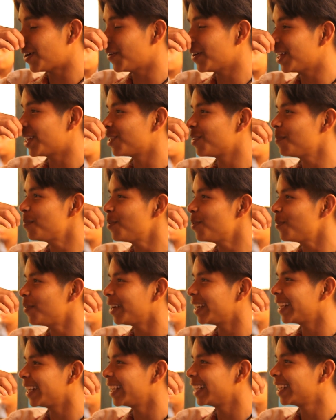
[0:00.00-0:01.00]
salida
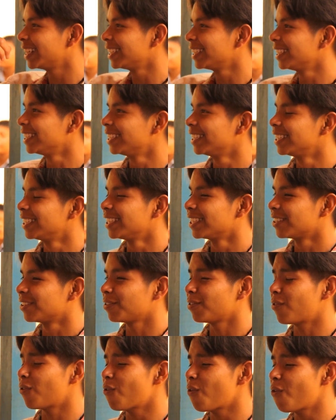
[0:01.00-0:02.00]
y la
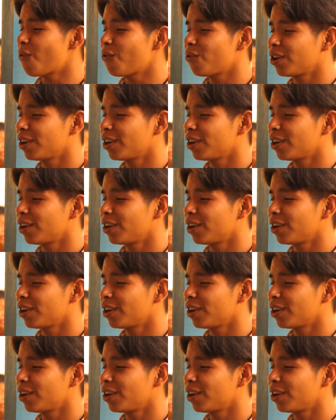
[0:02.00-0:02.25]
alternativa.